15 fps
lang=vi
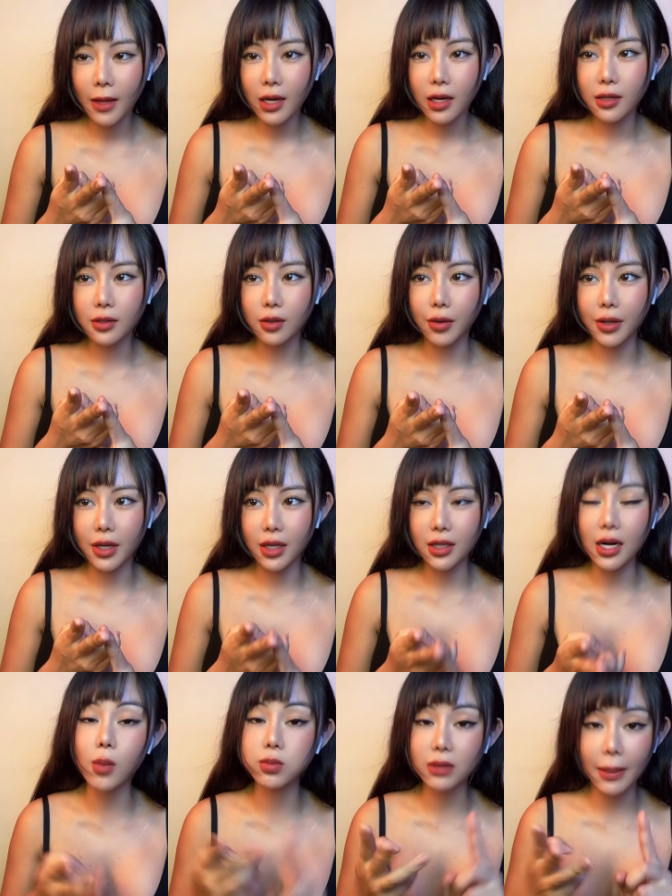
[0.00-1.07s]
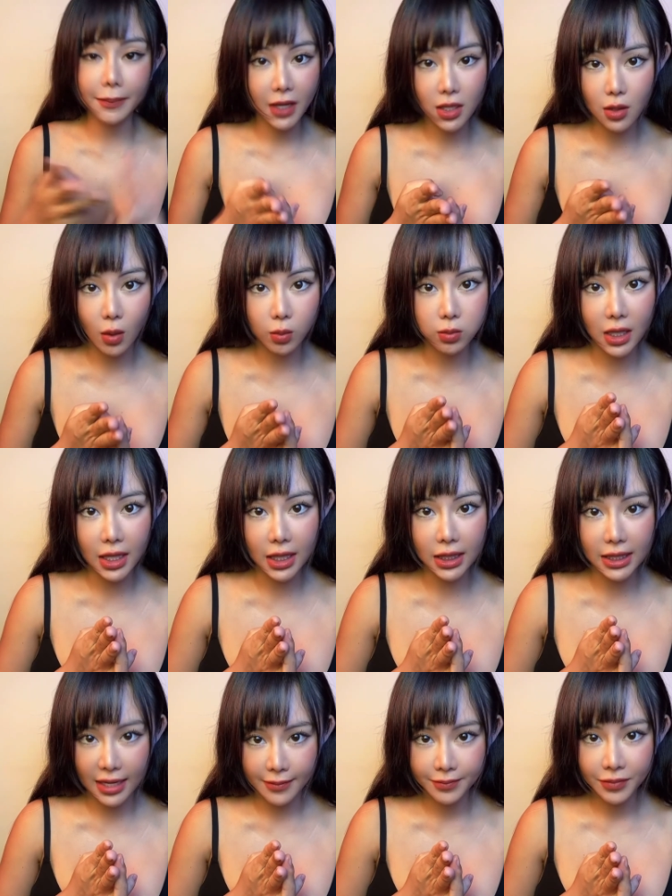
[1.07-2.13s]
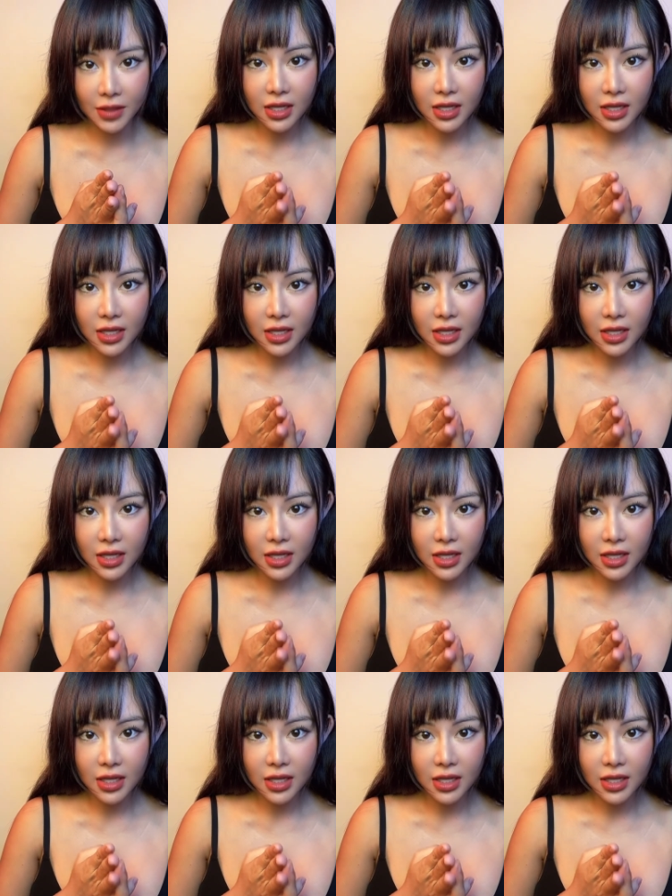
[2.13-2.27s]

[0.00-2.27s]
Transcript: rồi không tập thể dục liền nha